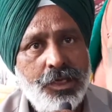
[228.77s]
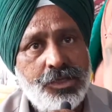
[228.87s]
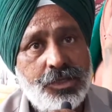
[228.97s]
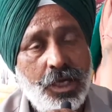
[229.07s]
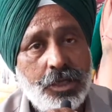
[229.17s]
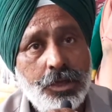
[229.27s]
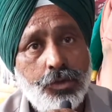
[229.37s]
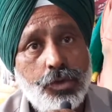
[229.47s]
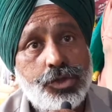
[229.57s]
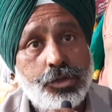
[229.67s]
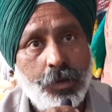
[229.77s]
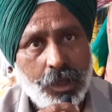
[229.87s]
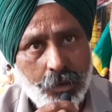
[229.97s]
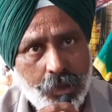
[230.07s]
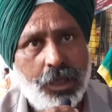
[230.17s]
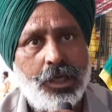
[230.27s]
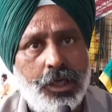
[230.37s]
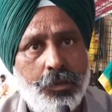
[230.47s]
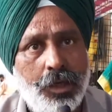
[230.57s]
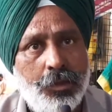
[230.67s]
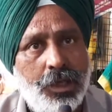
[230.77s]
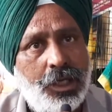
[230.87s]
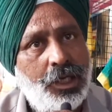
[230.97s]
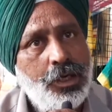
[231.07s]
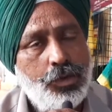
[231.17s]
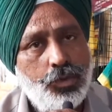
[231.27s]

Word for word: इस धरती को स्वर्ग बनाने का मामला है